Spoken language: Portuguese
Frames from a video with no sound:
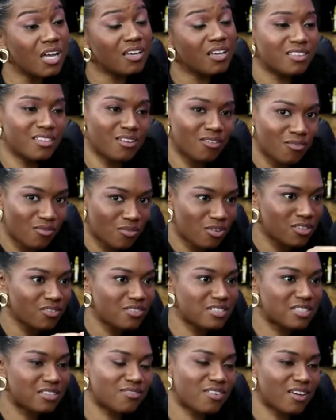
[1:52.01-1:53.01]
Então, quando
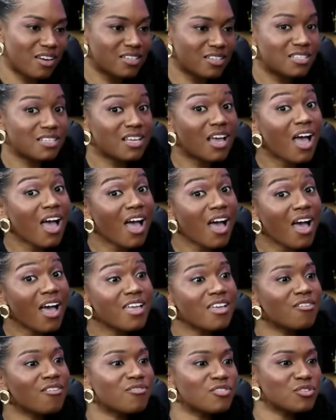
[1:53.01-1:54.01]
você fala assim, ah,
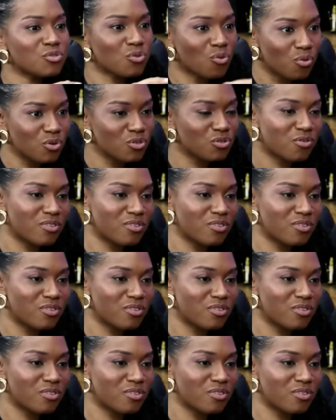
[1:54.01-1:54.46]
eu fiz o curso,